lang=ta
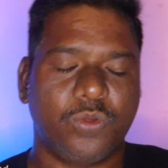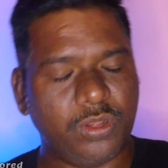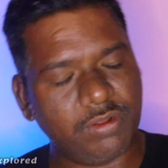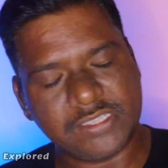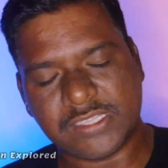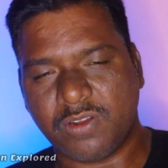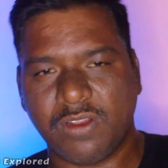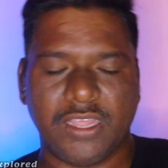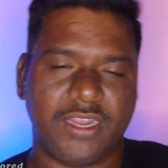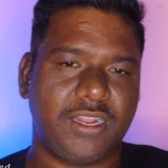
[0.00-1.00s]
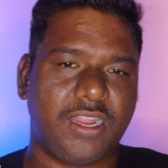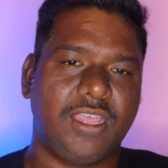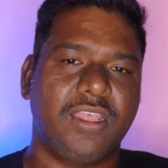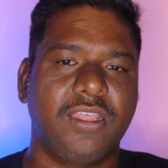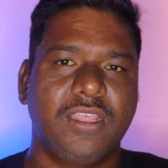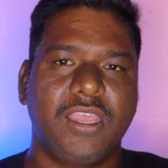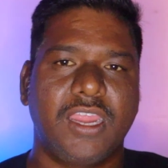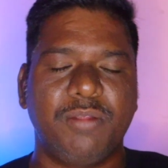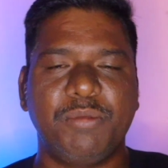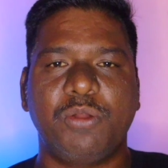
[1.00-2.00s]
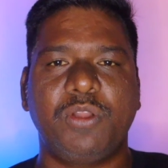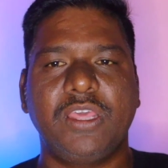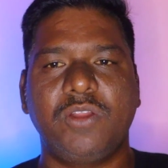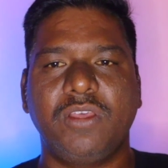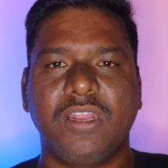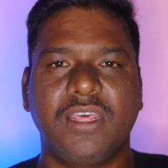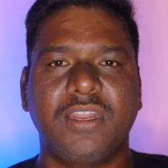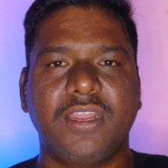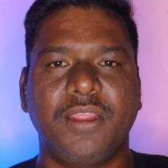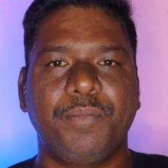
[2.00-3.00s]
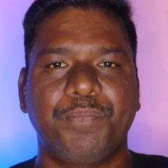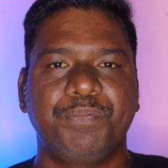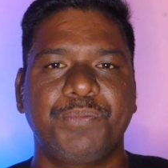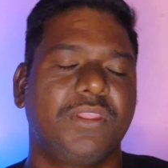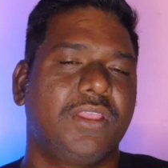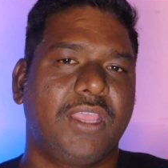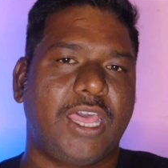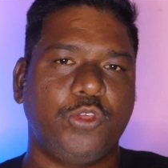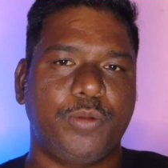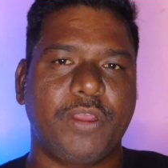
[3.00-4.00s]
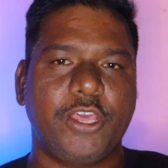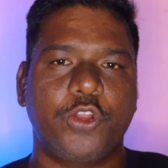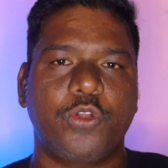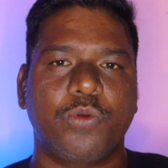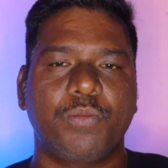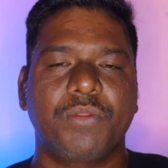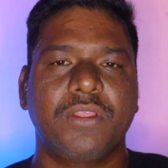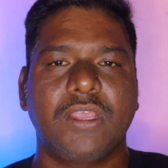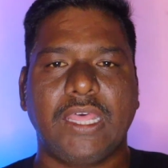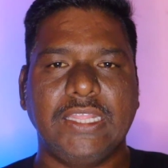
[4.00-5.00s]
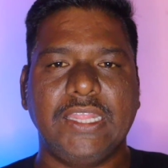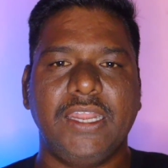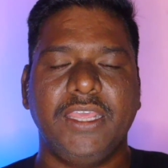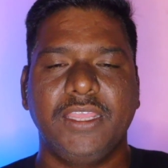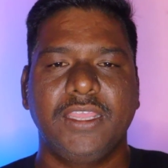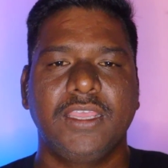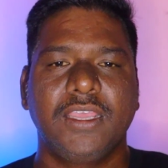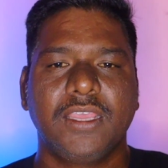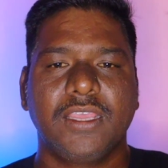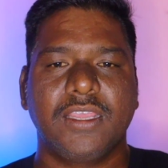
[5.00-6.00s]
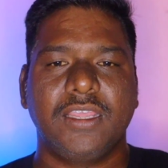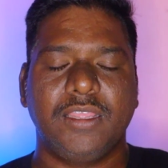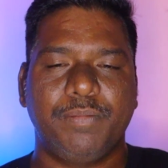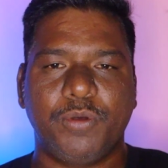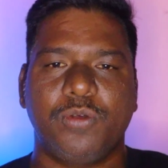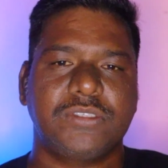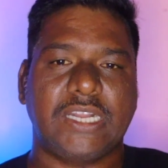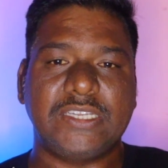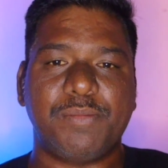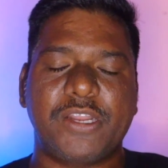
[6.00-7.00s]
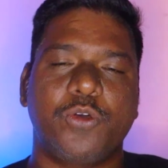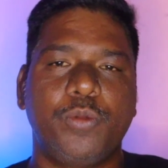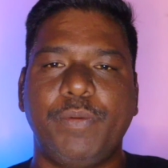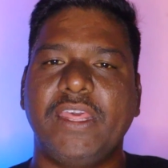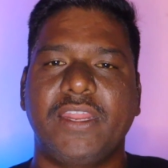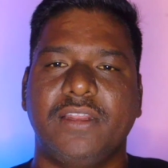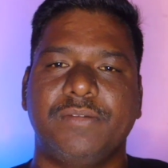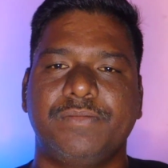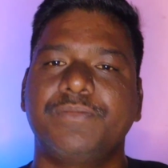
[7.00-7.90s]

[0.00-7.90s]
கூலி வேலை செய்கிறவங்களே இருக்கிறாங்க கடுமையாக உழைக்கிறவங்களாம் இருக்கிறாங்க அது ஒரு பக்கம் இருக்கட்டும் அதை தாண்டி இப்போது சட்டமன்ற உறுப்பினர்கள்